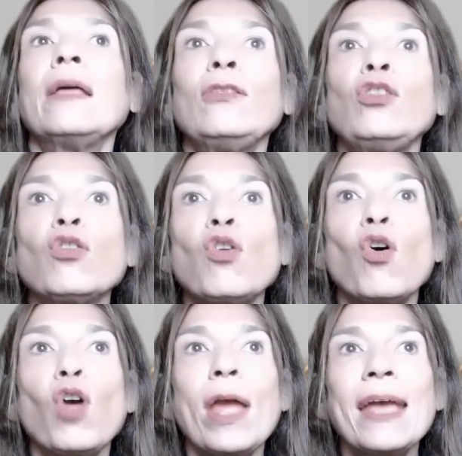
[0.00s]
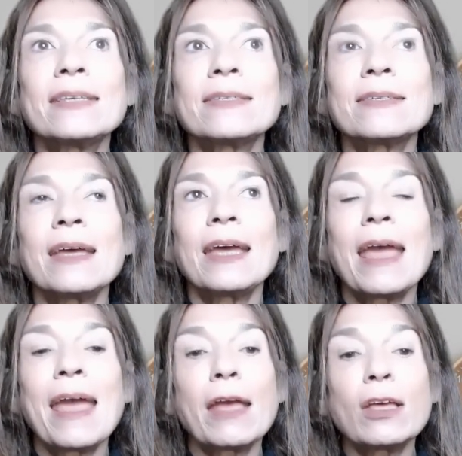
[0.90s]
No es
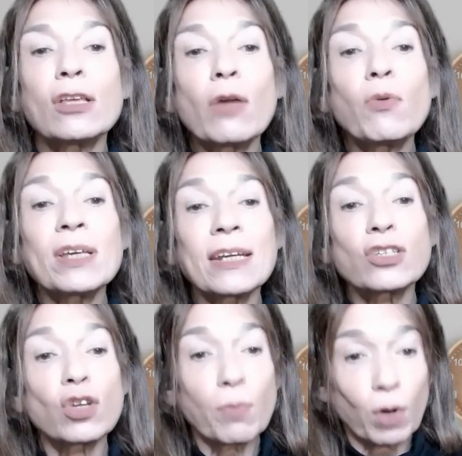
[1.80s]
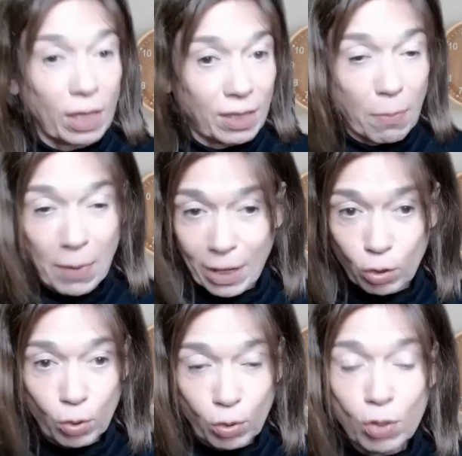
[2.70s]
las lunas llenas son importantes para
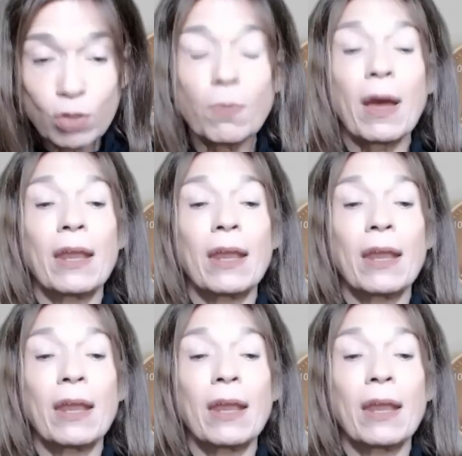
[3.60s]
todos,